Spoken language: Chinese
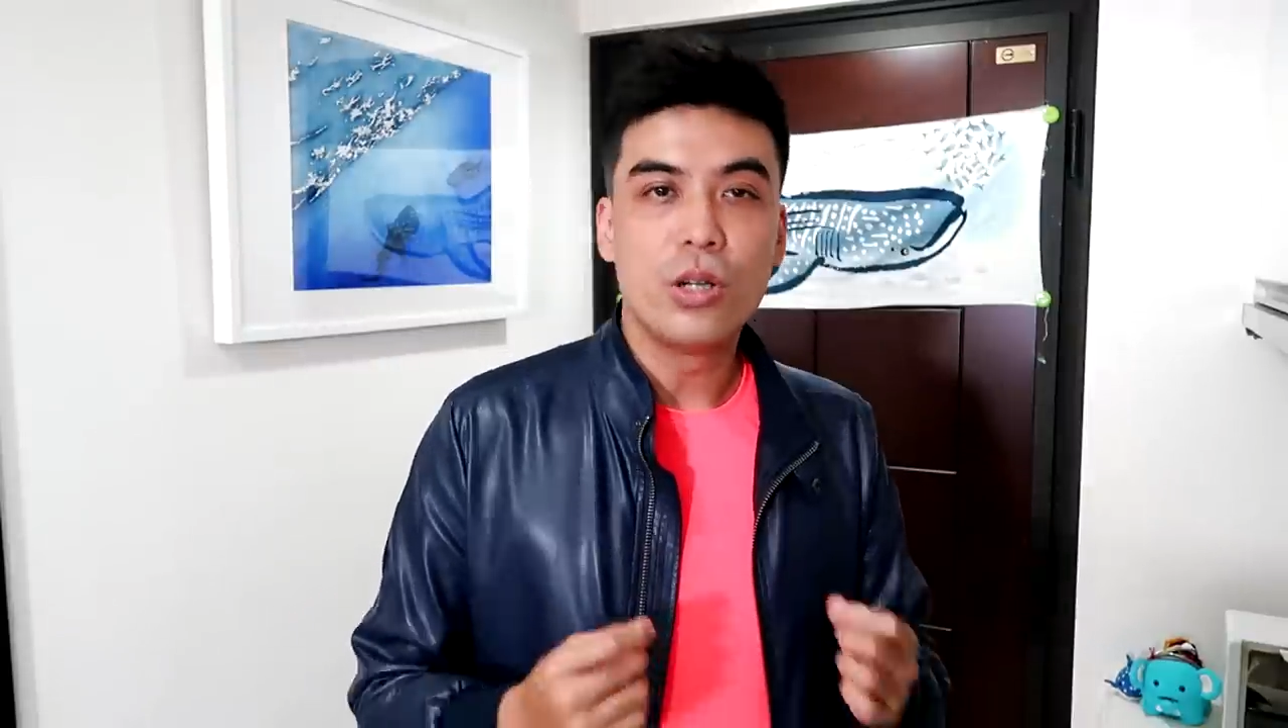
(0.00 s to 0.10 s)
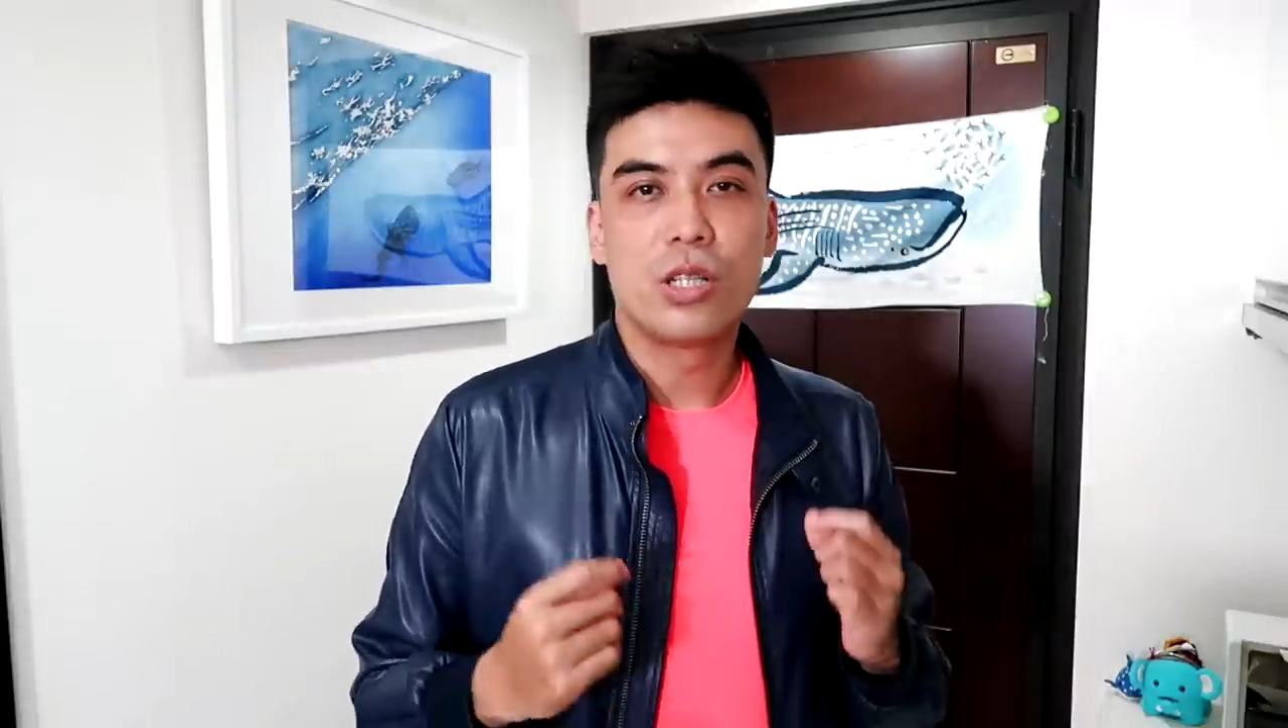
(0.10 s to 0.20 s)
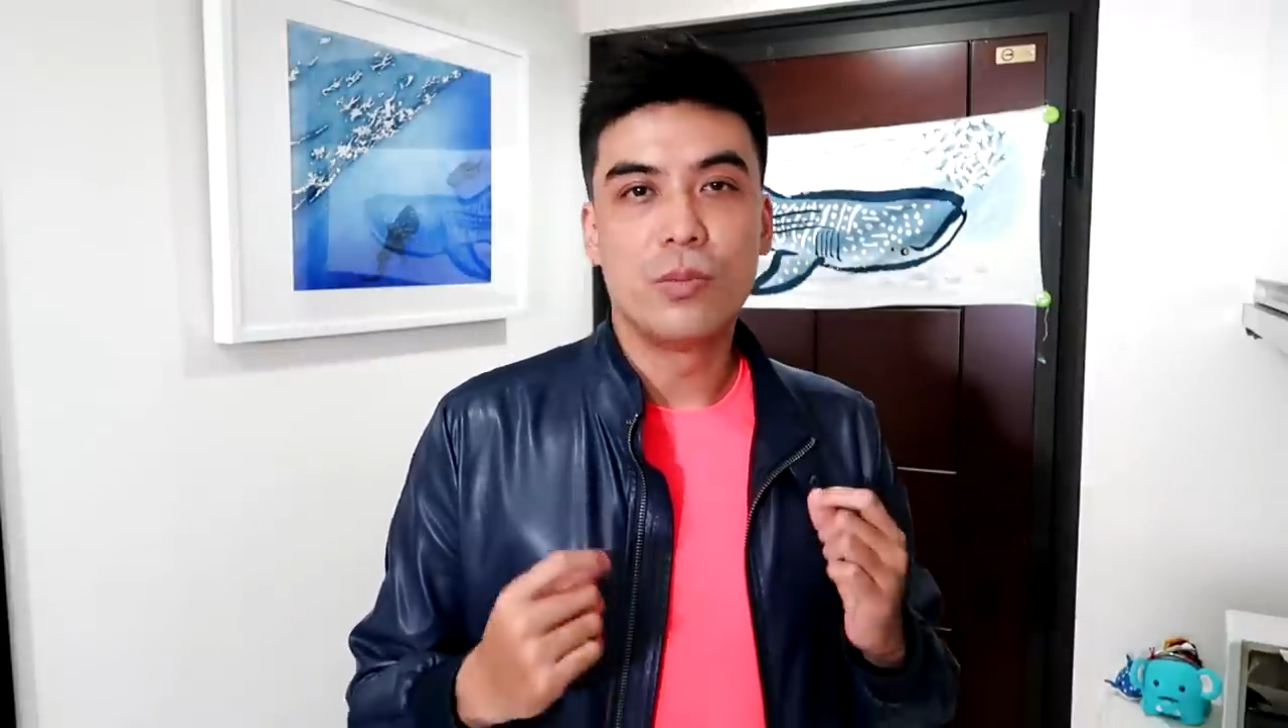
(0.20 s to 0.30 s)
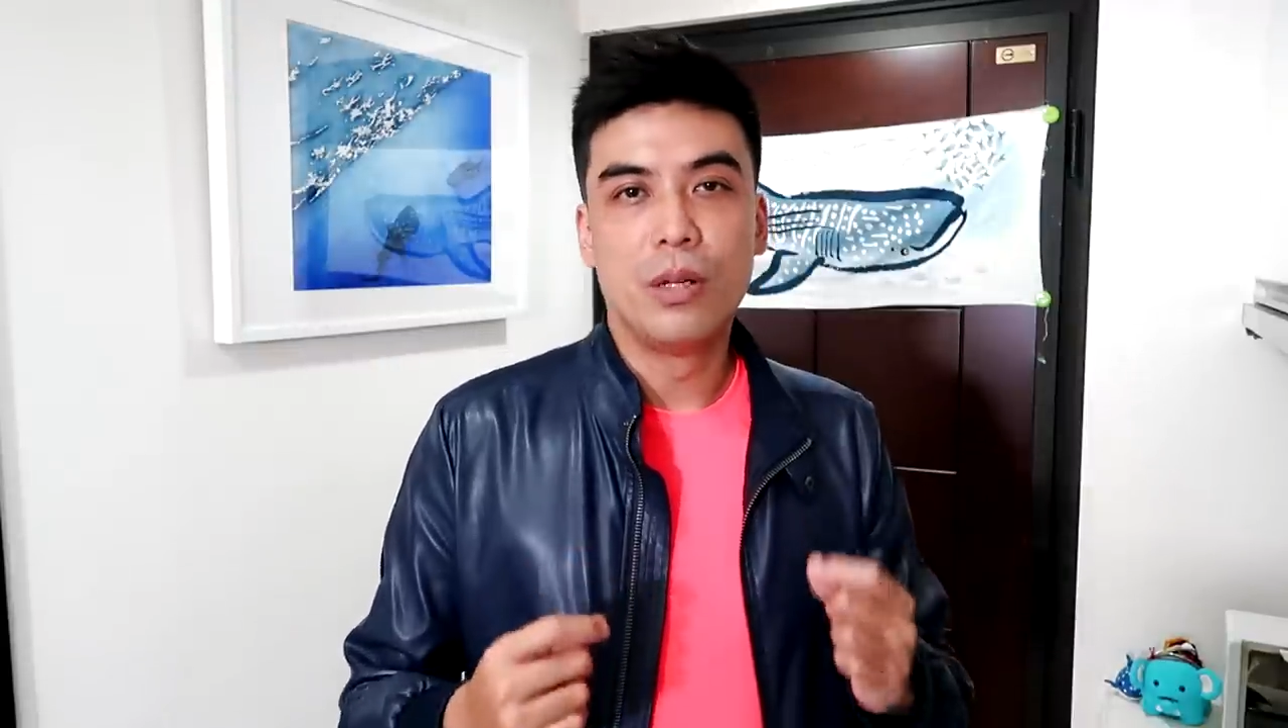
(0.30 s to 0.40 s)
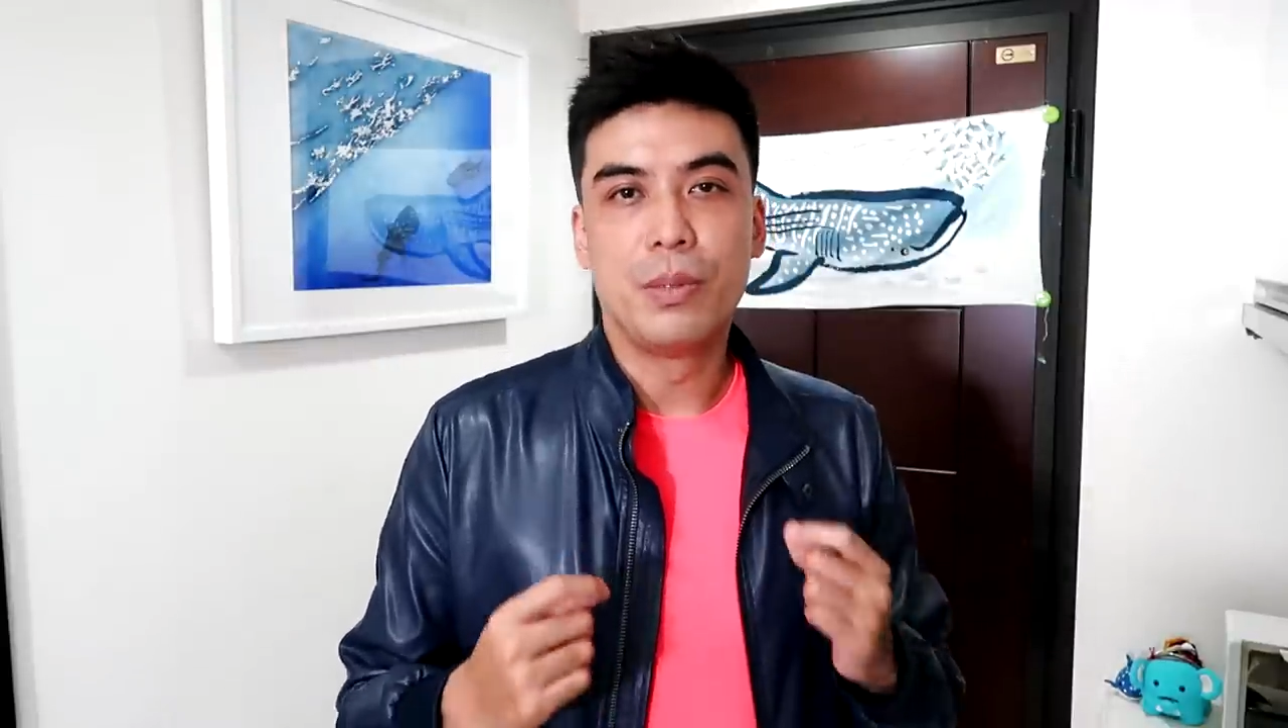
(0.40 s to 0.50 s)
会有
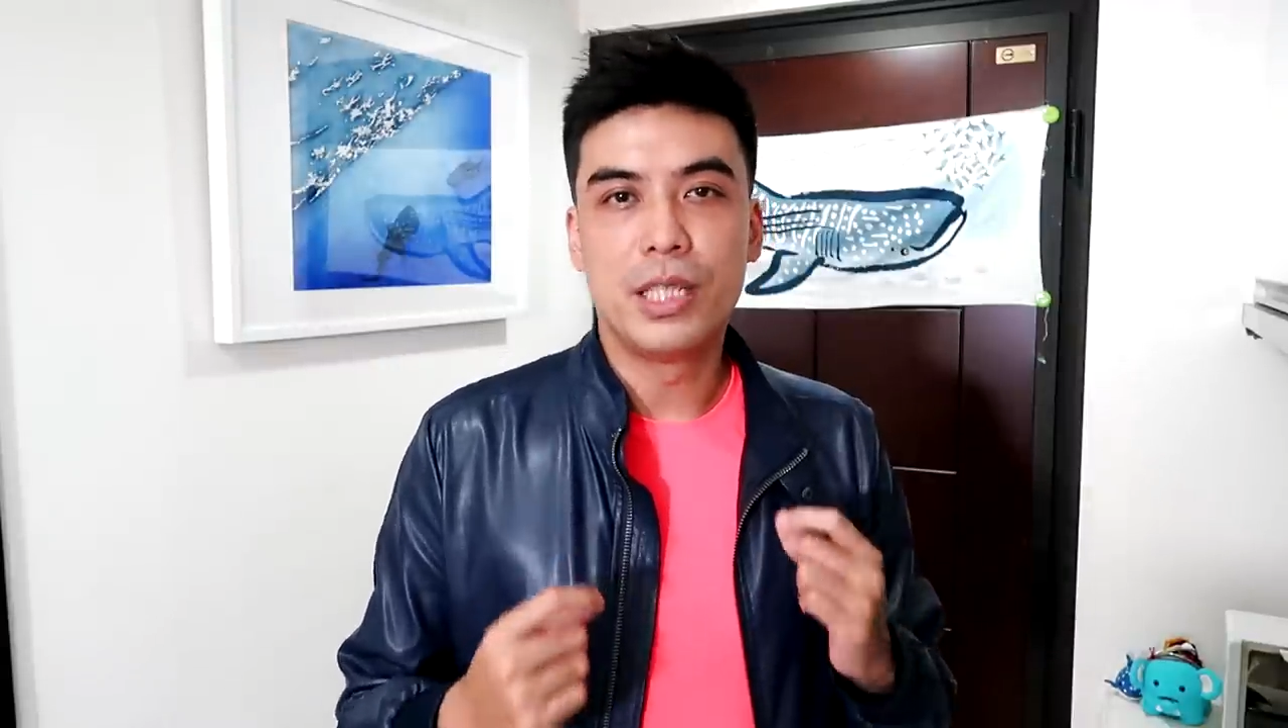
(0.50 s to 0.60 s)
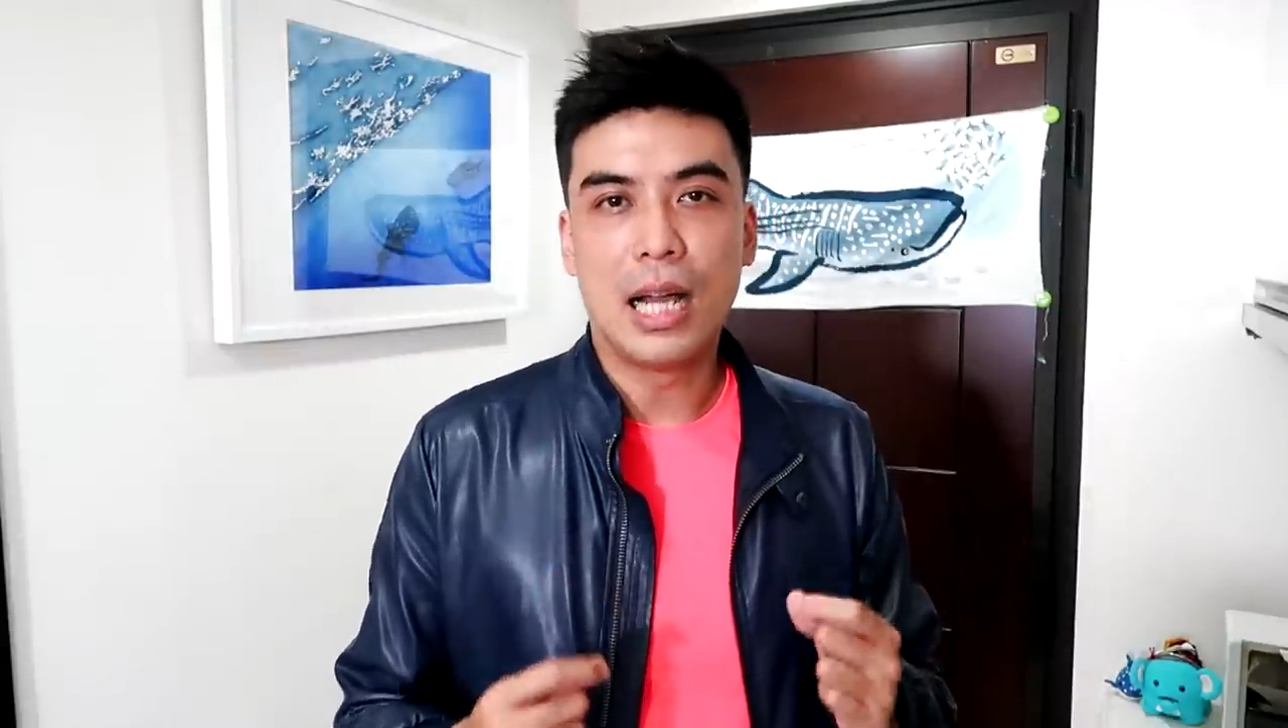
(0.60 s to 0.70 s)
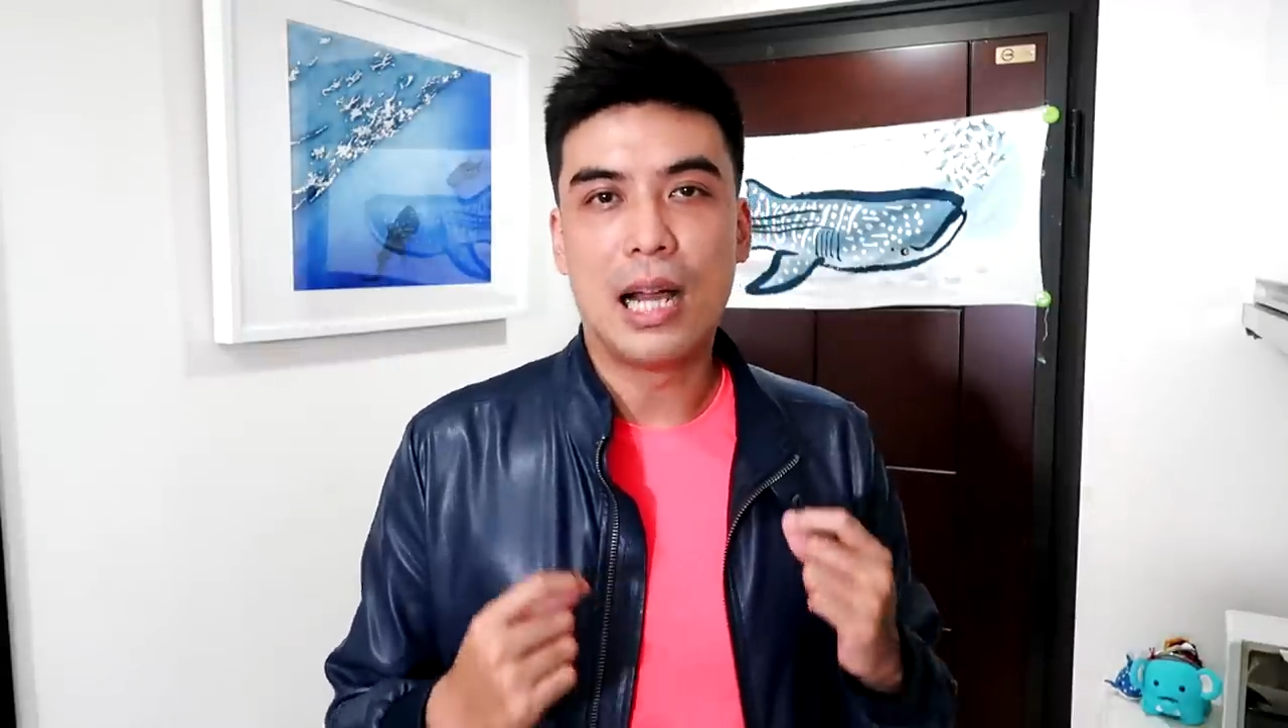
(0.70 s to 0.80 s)
什么比较